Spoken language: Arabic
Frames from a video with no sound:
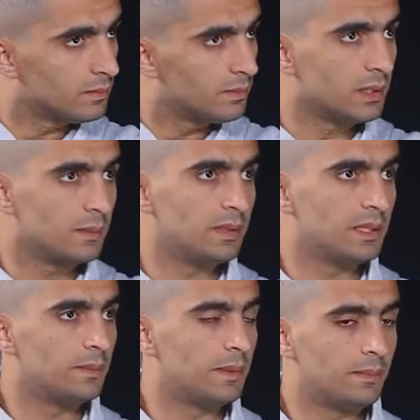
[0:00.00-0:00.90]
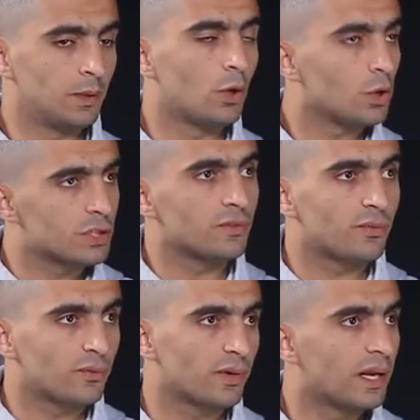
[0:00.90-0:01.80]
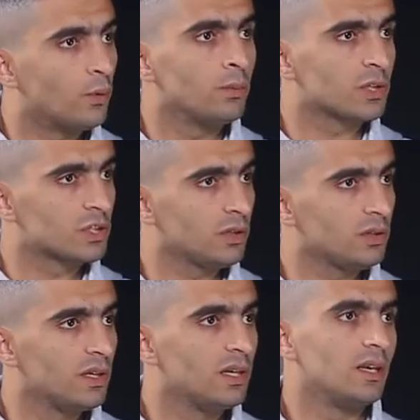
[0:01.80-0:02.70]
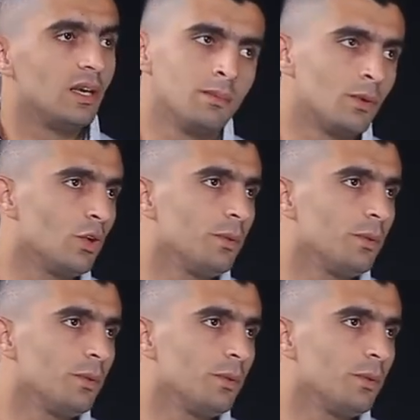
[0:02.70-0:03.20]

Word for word: بن... بنخش في جو الماتشات الموضوع